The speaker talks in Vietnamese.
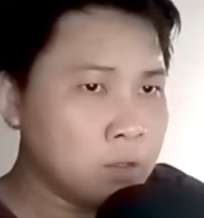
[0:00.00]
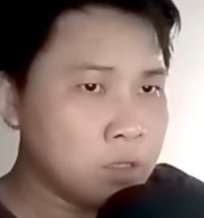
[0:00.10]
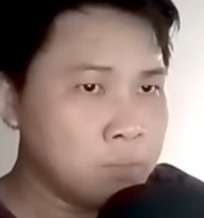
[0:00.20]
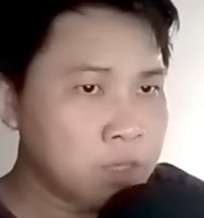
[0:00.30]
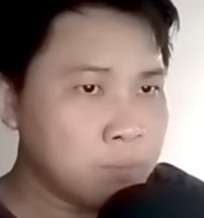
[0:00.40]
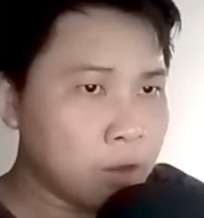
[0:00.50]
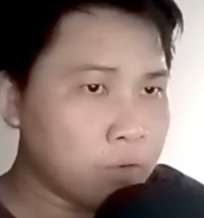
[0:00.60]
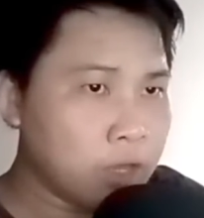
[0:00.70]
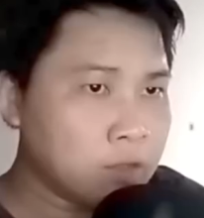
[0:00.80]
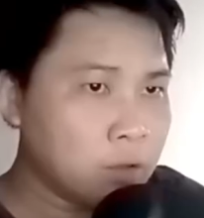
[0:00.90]
Kiếm khí màu
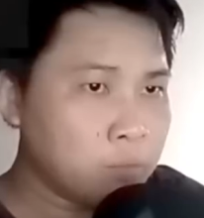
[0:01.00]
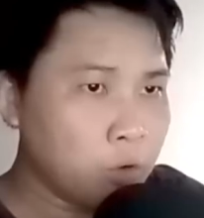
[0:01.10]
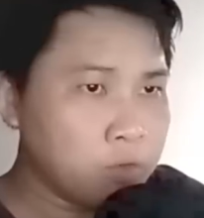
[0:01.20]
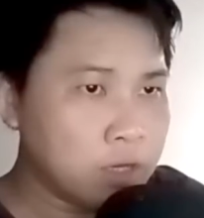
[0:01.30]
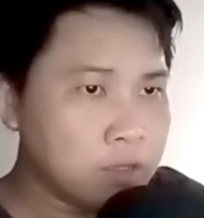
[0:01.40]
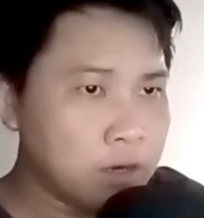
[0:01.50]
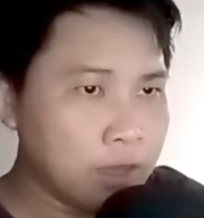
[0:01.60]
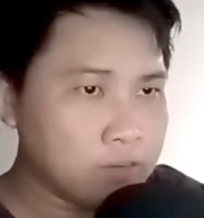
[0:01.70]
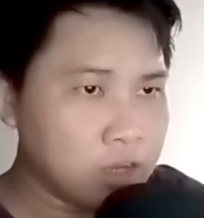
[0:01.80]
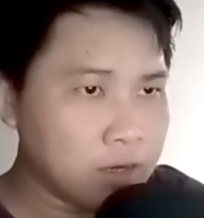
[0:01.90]
đen tốc độ nhanh như
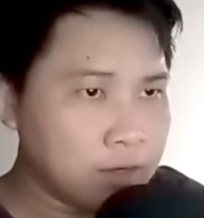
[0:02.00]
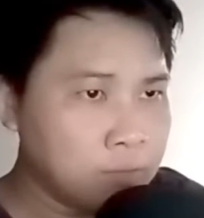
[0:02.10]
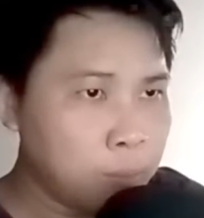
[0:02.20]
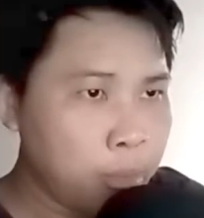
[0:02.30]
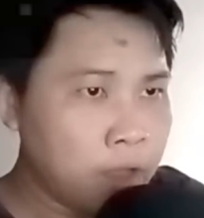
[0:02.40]
là sét đánh,